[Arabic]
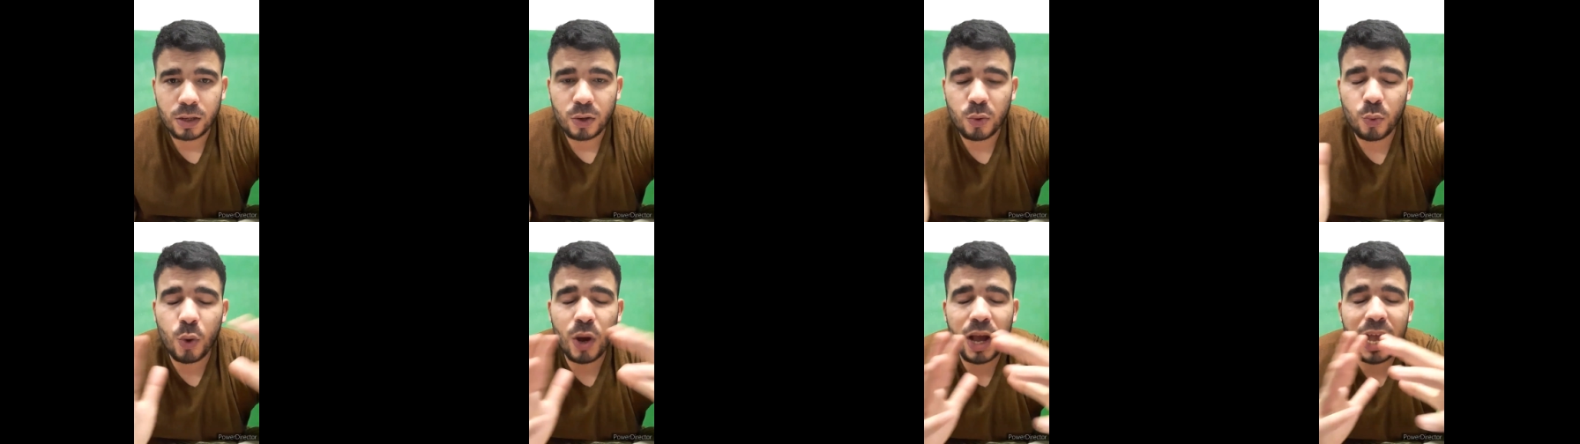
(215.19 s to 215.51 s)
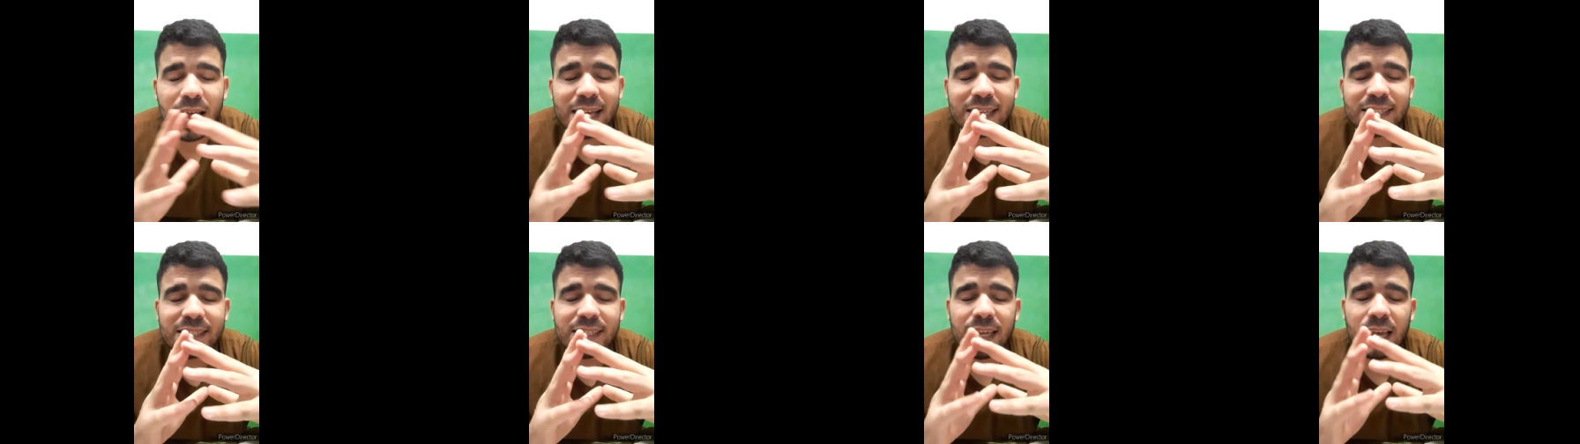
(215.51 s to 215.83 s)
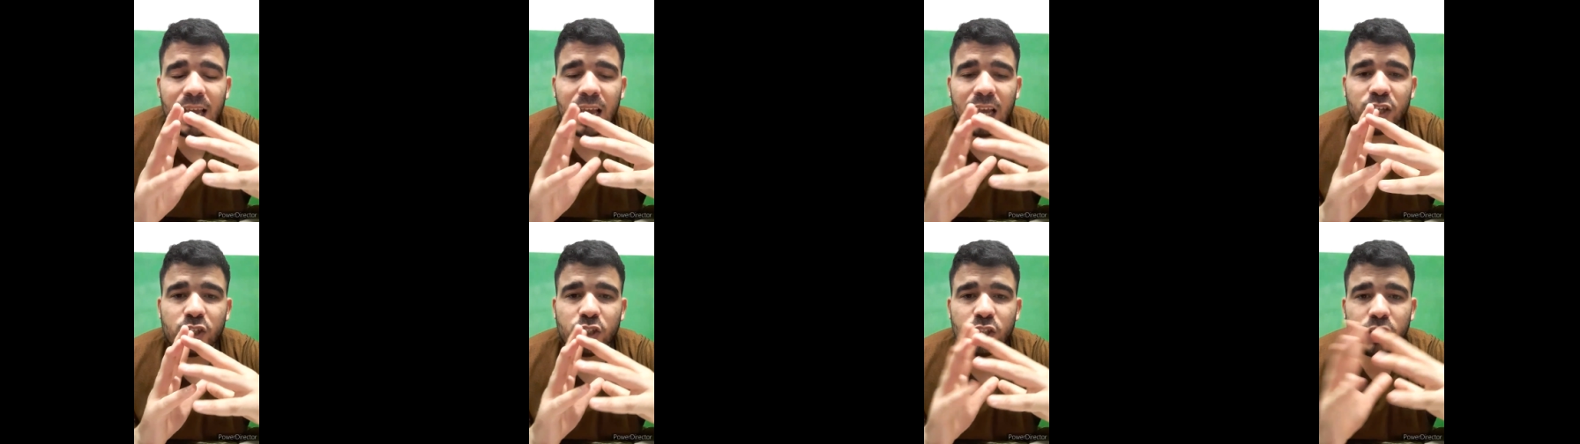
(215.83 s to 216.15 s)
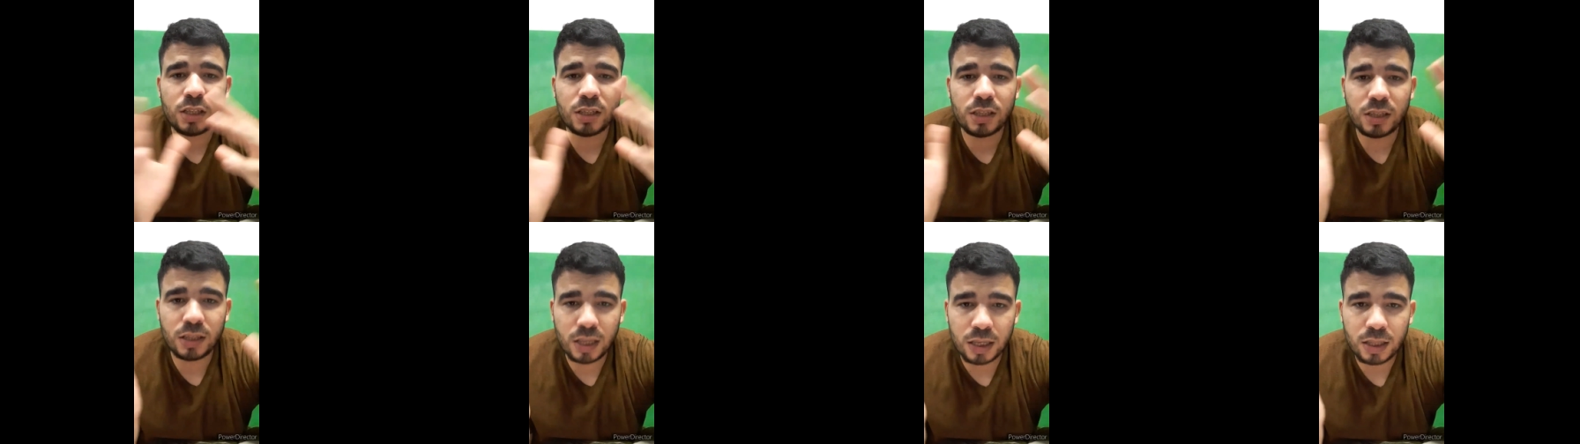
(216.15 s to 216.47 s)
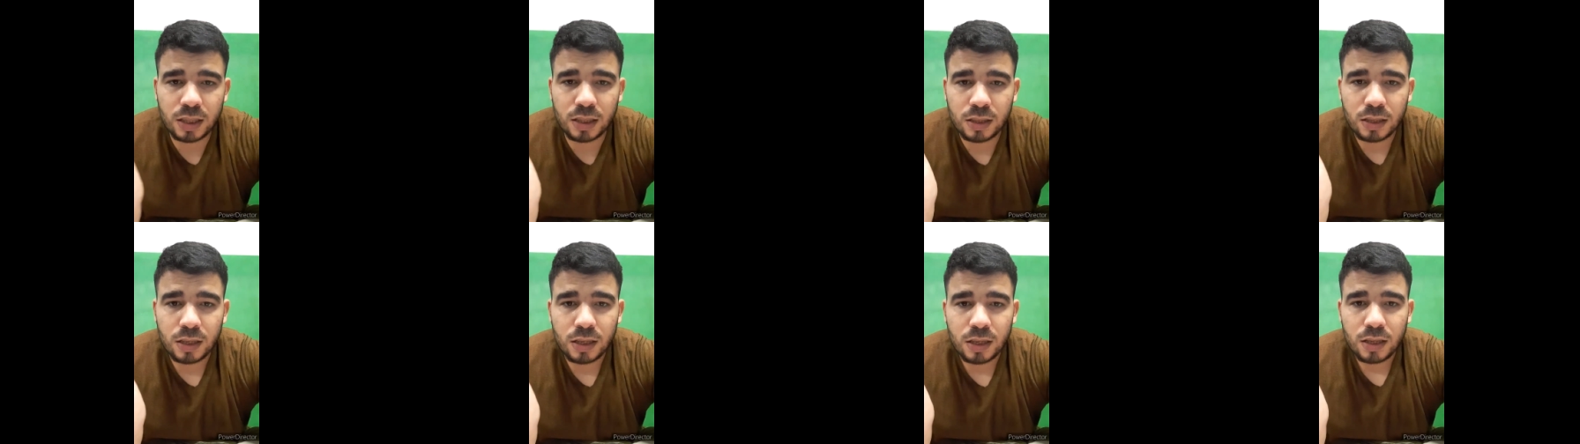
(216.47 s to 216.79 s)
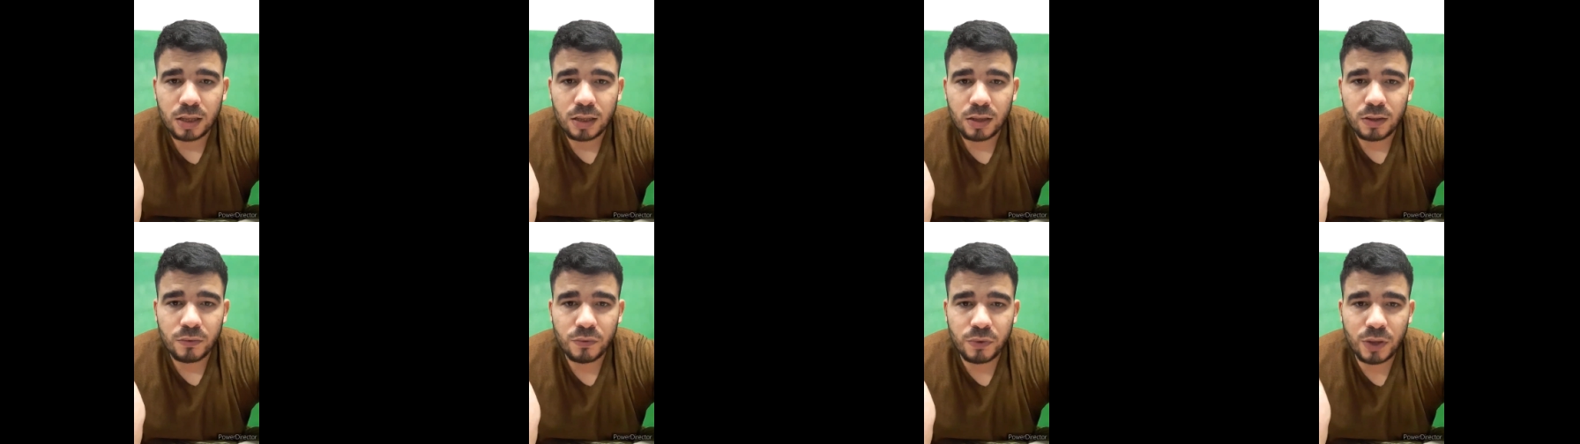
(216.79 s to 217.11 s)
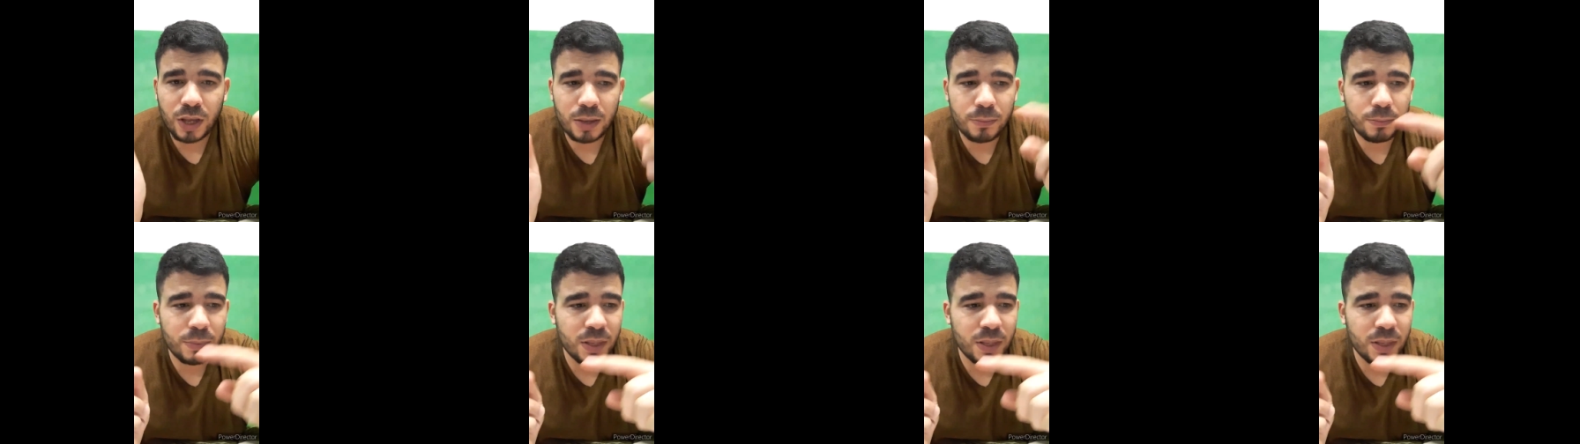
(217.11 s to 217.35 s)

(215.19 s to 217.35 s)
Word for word: واسعه جدا فاهم